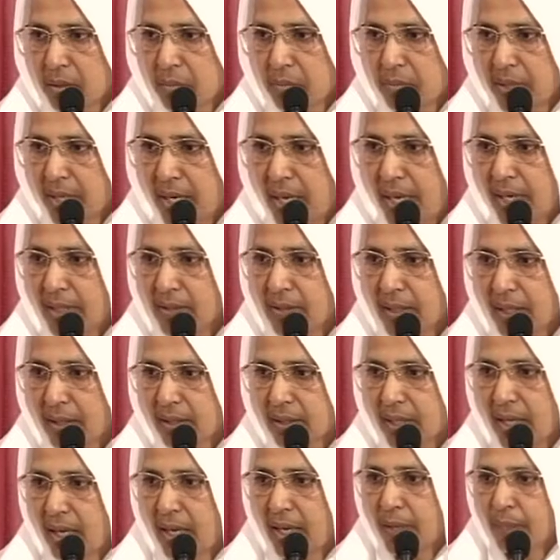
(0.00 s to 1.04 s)
बनाया
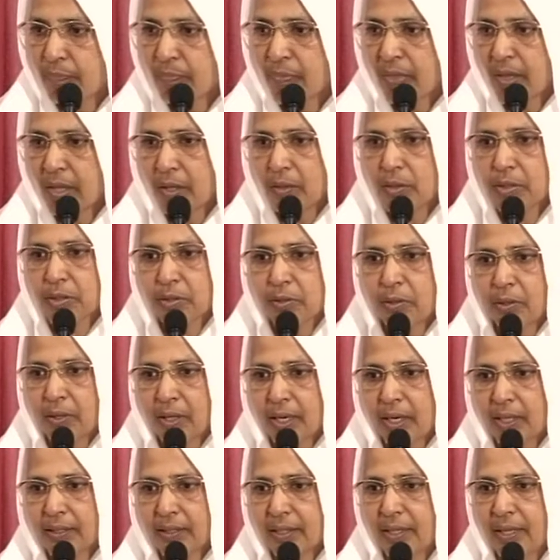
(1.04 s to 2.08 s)
जाता है उसको
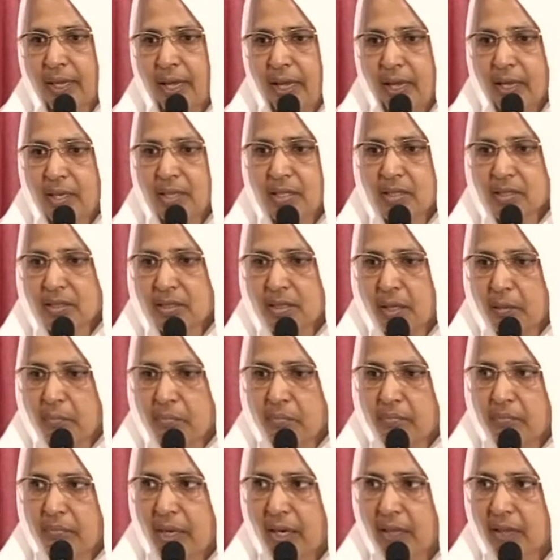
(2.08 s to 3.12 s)
कहते हैं
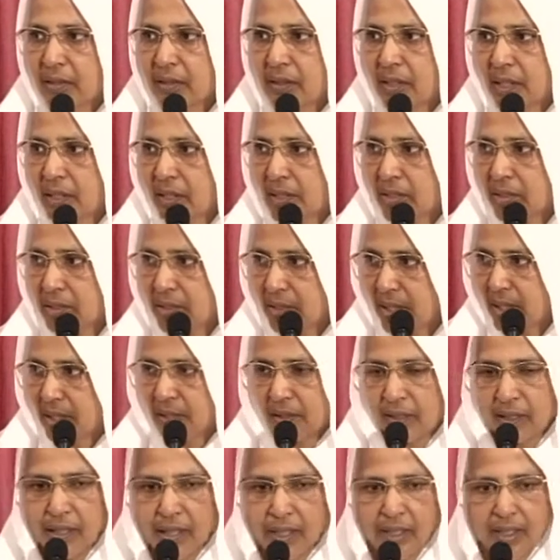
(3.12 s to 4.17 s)
सम्यक दर्शन
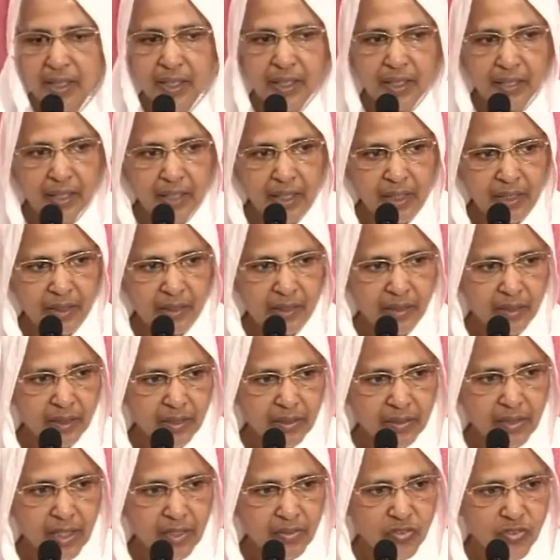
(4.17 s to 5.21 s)
यानी
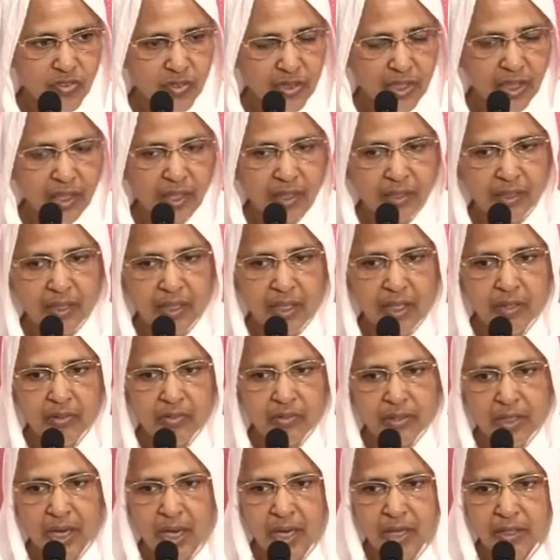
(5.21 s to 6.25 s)
सच्चे देव
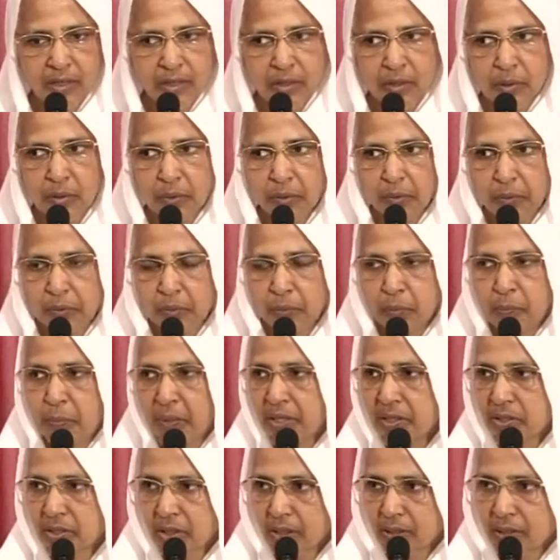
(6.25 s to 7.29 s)
शास्त्र गुरु
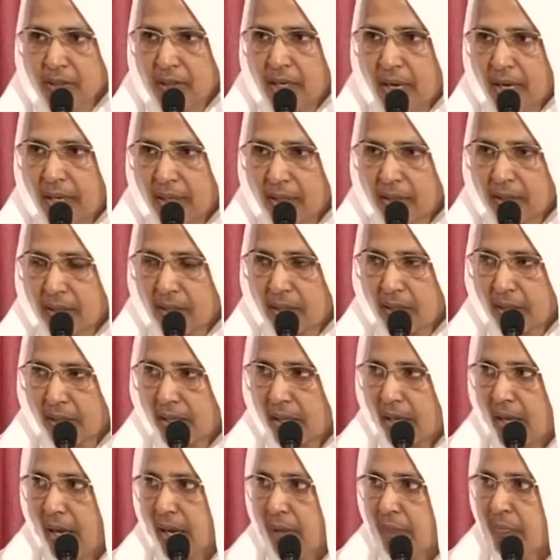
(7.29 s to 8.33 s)
पर श्रद्धान
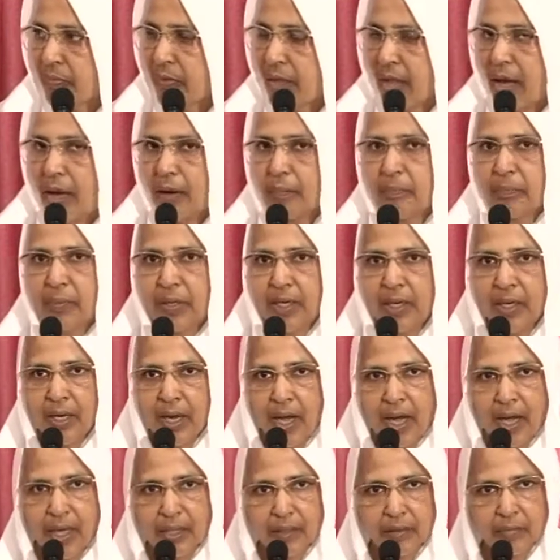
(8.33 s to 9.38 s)
करके अपनी
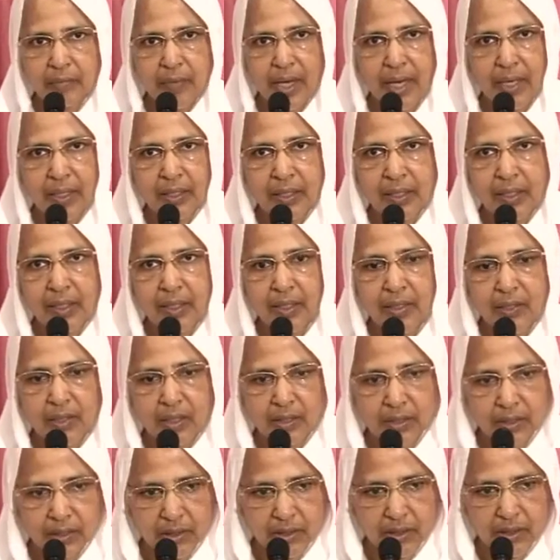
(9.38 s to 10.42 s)
आत्मा की
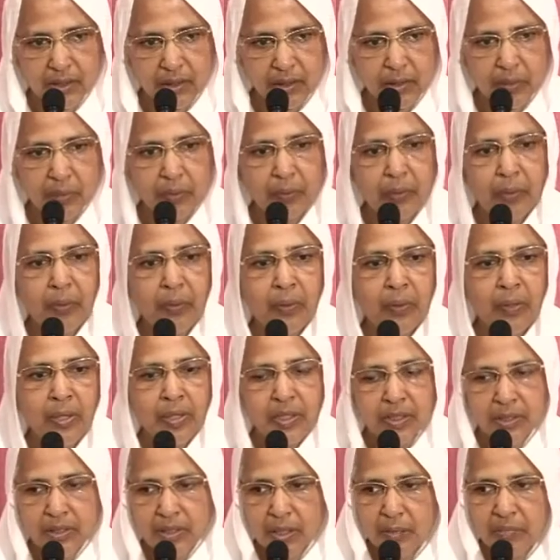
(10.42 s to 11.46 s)
दृष्टि को
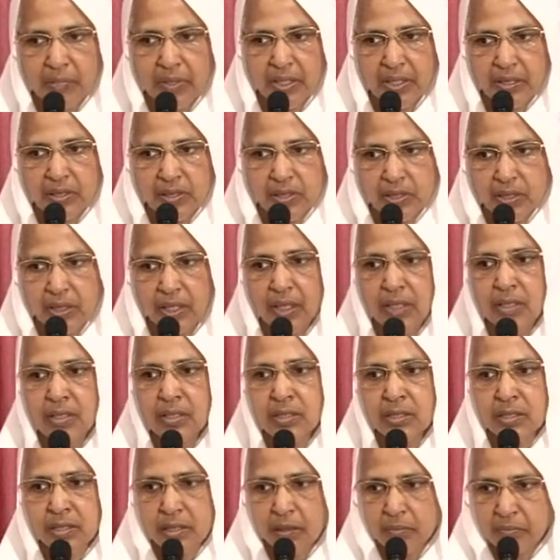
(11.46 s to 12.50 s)
समीचीन
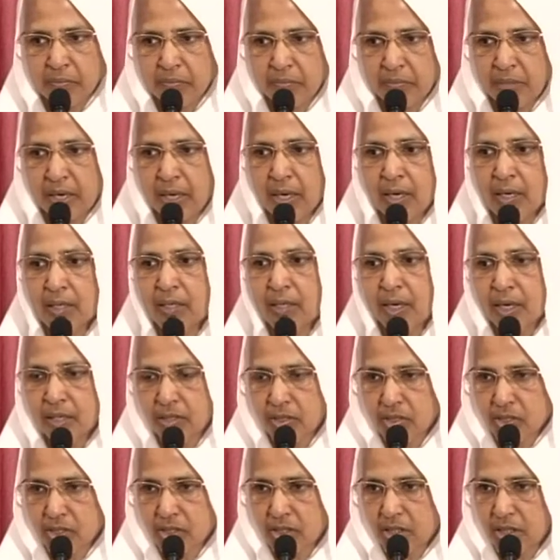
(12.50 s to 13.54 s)
सम्यक
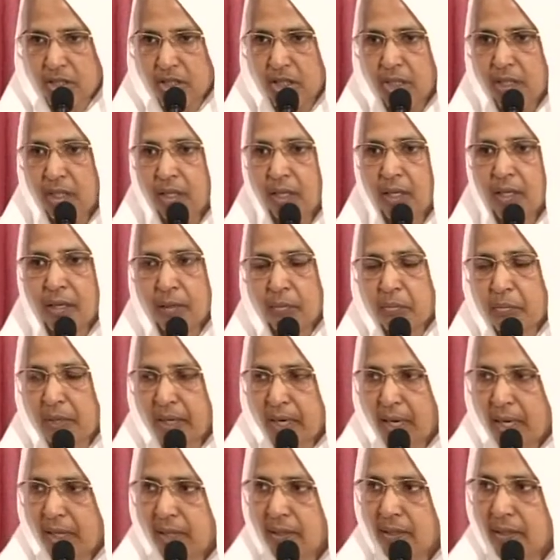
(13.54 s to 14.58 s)
अच्छी
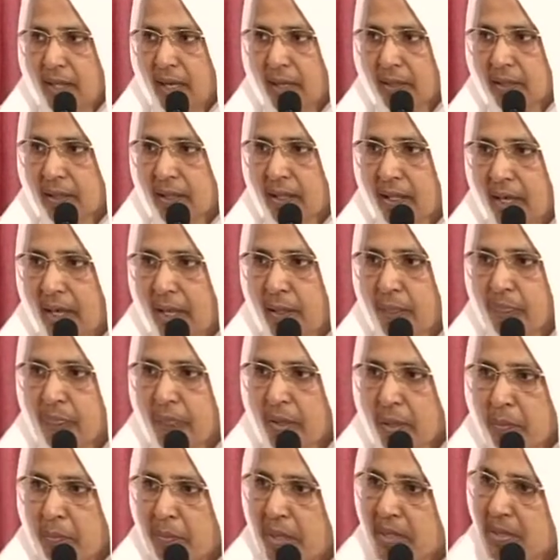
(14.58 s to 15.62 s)
बनाई जाती है
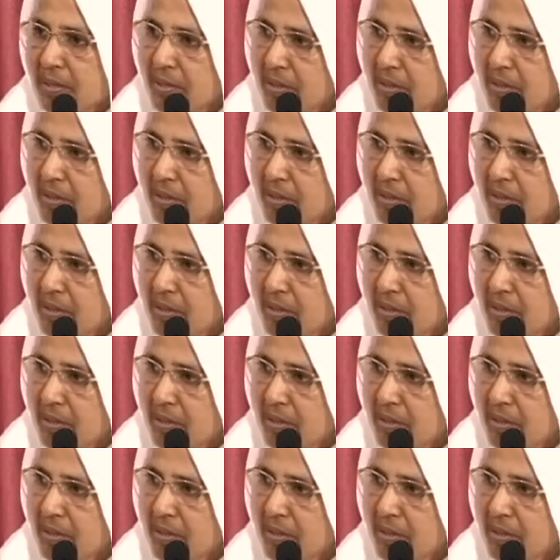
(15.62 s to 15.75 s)
बस